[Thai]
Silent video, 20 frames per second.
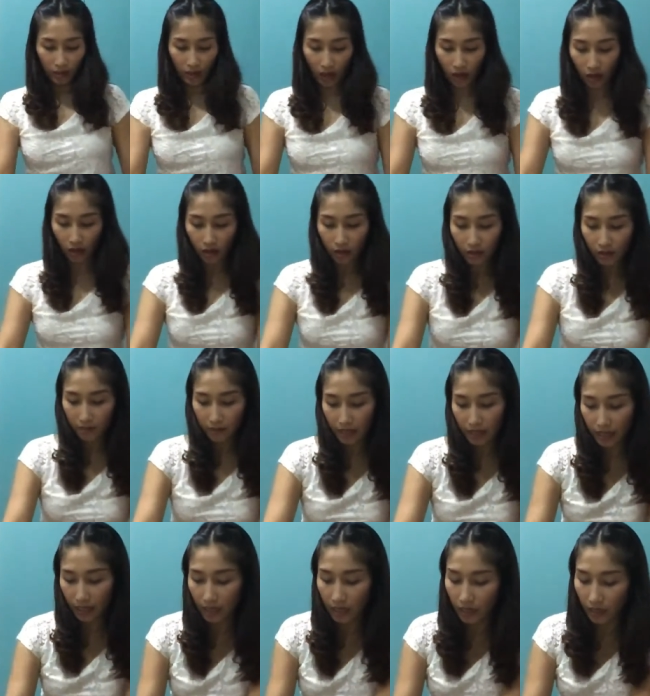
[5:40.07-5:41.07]
แล้วก็จะ
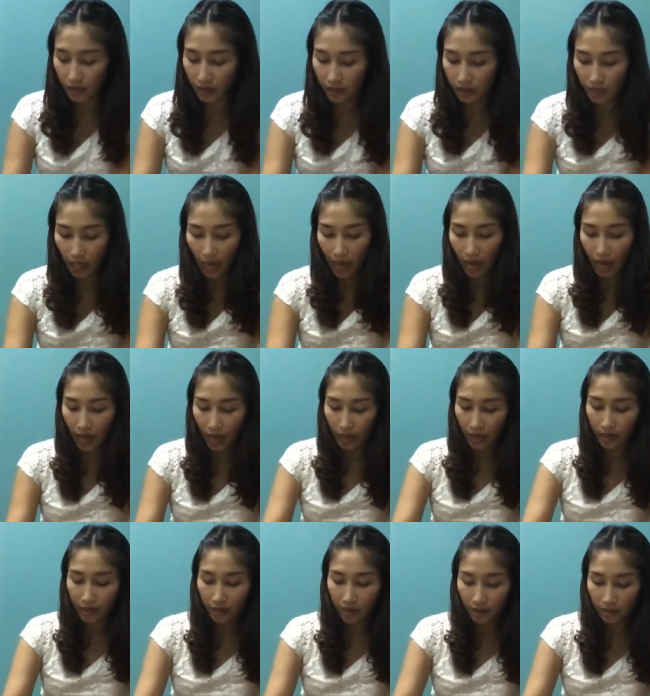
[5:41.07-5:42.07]
มีสา
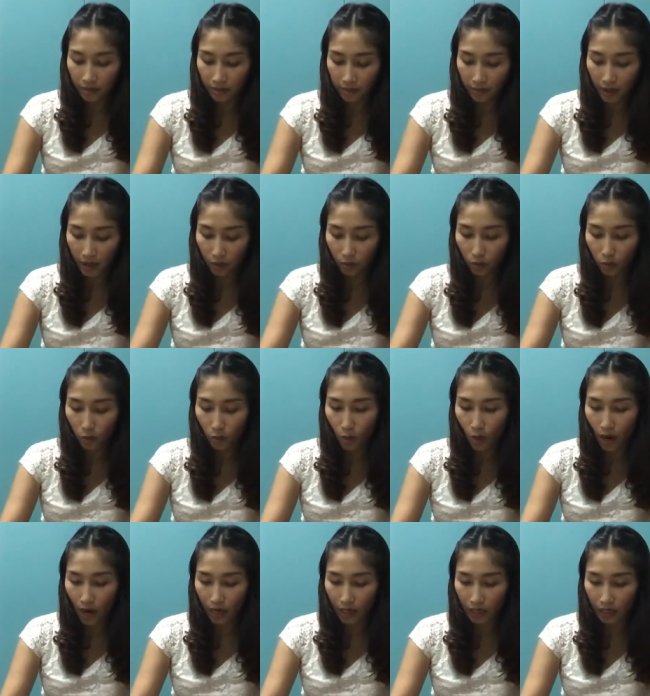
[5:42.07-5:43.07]
ยมาด้
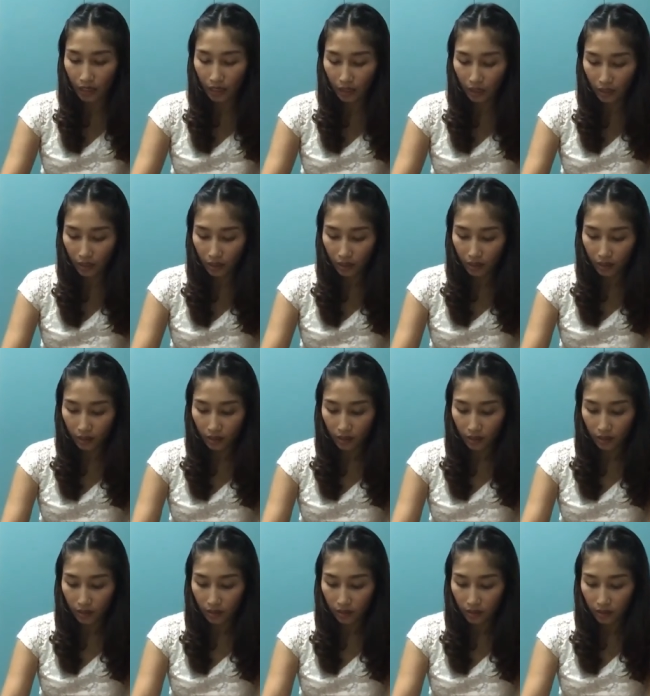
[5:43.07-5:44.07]
วย
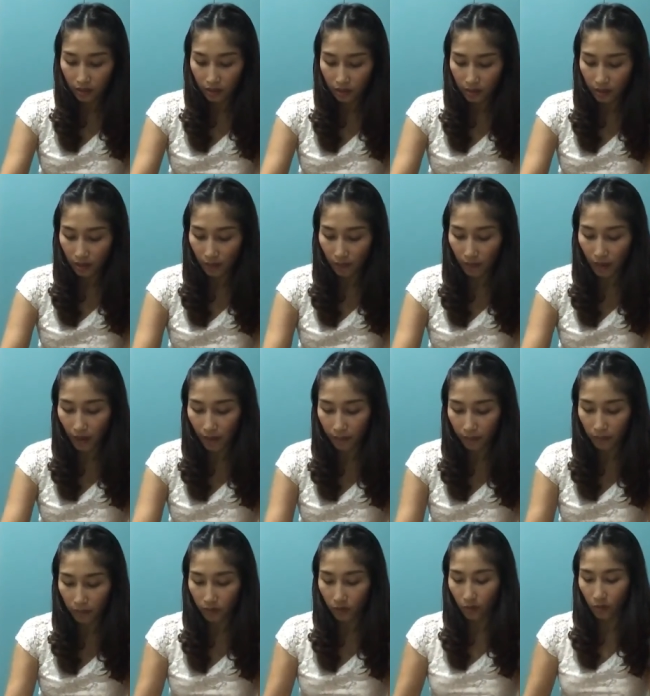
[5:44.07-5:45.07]
สำหรับ
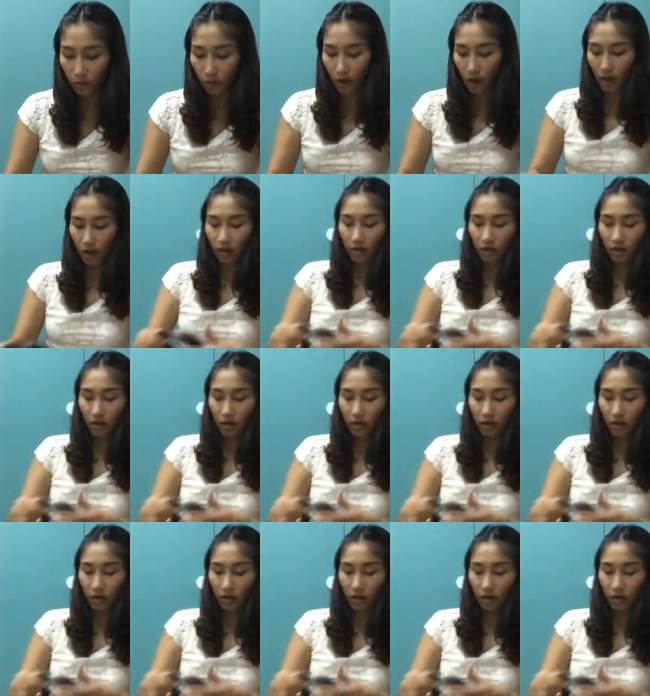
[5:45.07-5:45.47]
ตัว